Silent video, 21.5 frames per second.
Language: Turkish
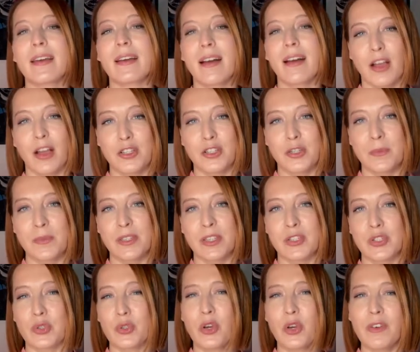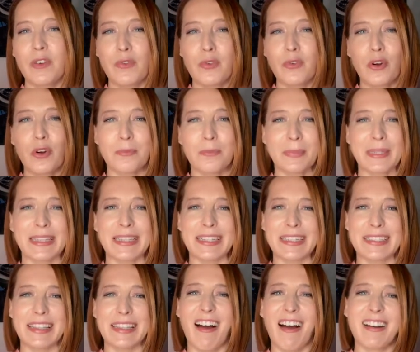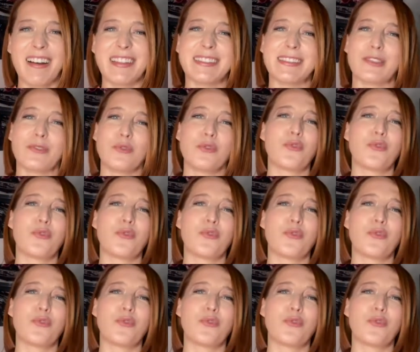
karşımıza çıkıyor ve flört mitlerini artık